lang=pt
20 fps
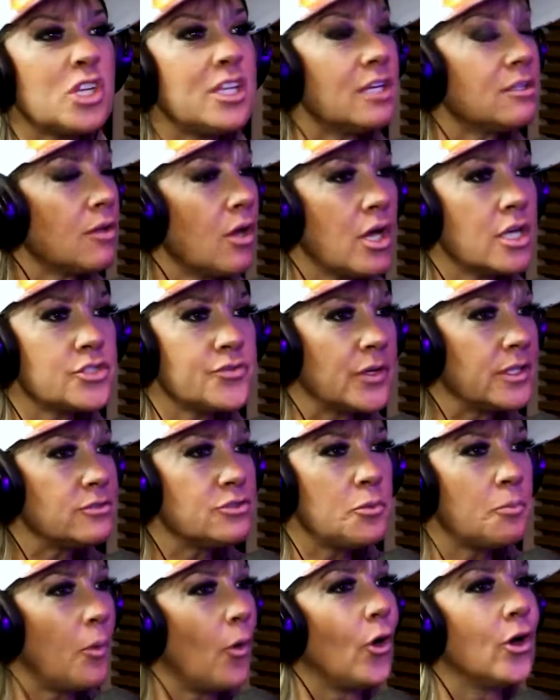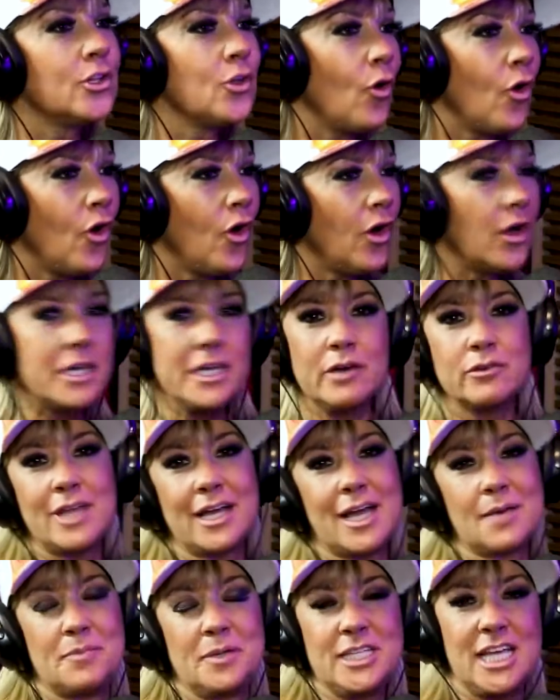horas de domingo. da tarde, falando de pornô, eu
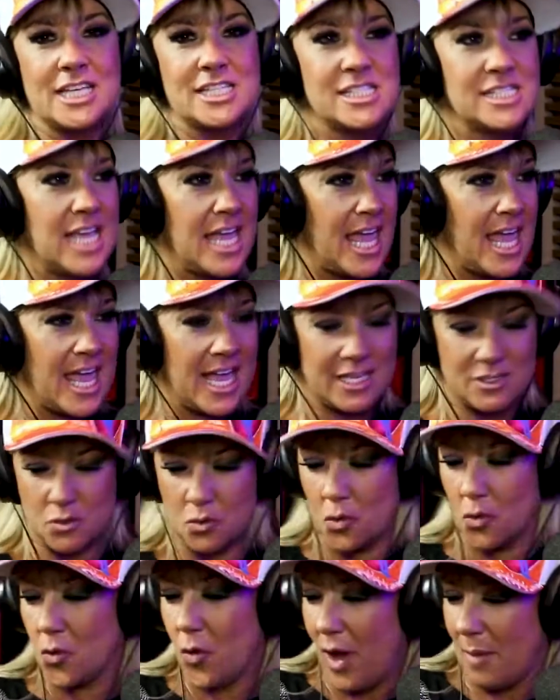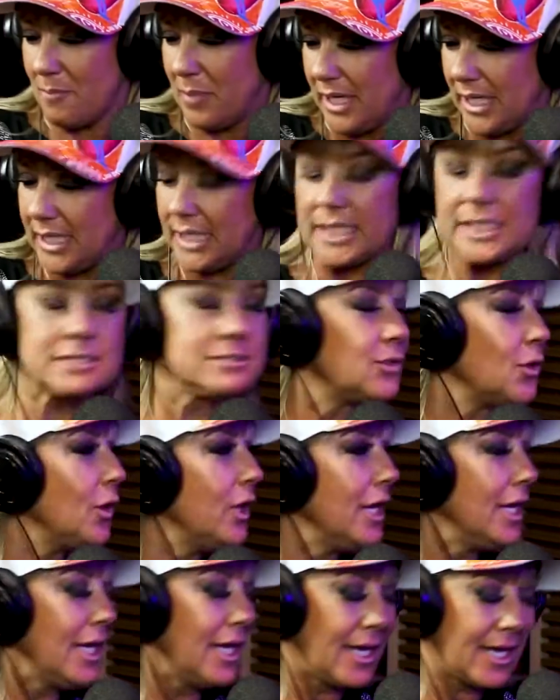da capa da Sex, o Gugu
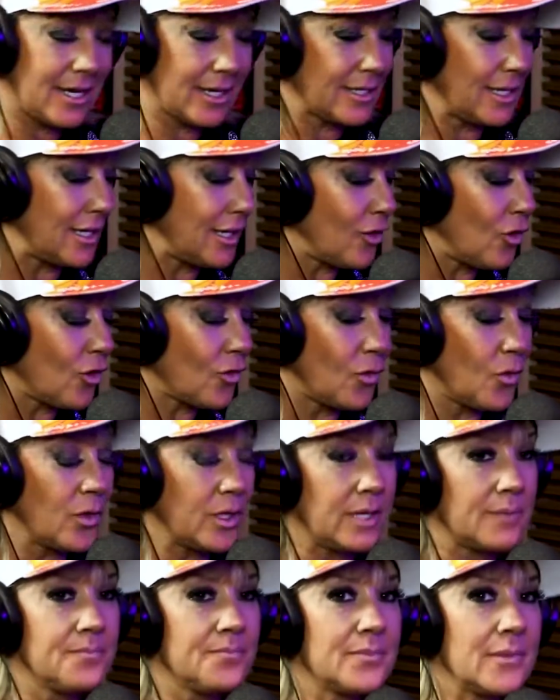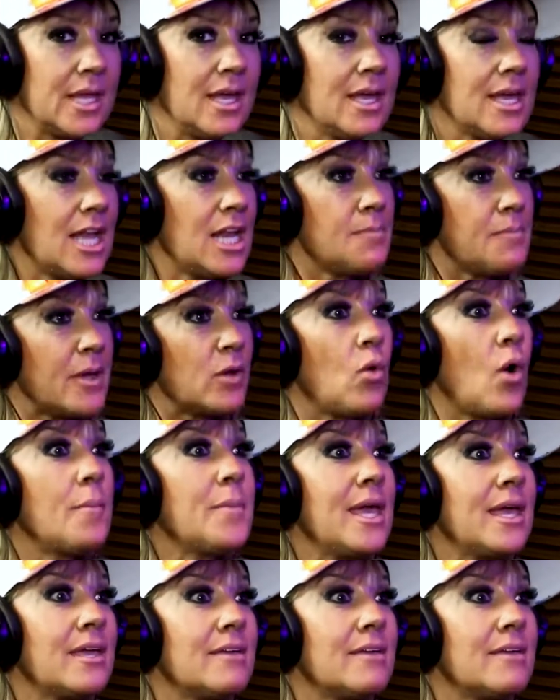abrindo. Era aquela loucura. Ele pegou a